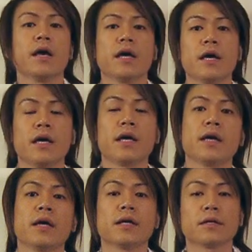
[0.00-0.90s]

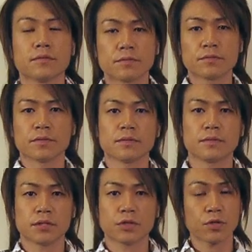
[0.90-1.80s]
えー、
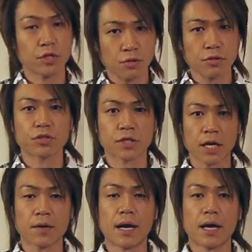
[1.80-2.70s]
一人一人の力
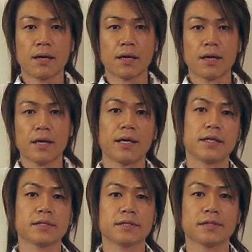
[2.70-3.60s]
は
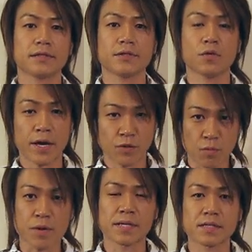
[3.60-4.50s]
弱いと思
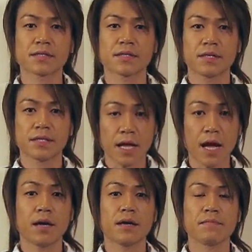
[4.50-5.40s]
いますただ
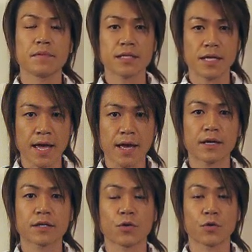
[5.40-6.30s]
みんなで
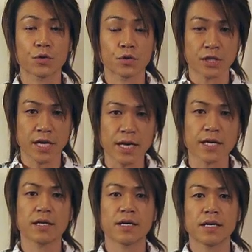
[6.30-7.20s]
協力し合い
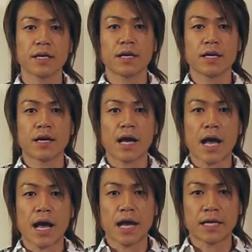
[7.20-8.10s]

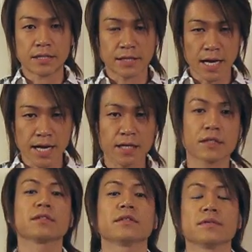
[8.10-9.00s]
いち早く
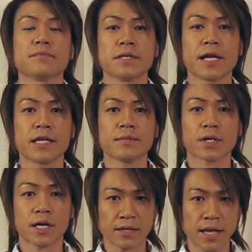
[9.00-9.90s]
未来に向
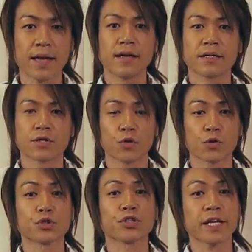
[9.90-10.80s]
かって協
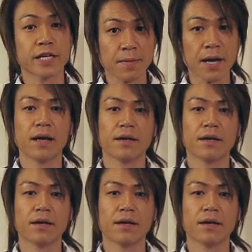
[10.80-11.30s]
力していけば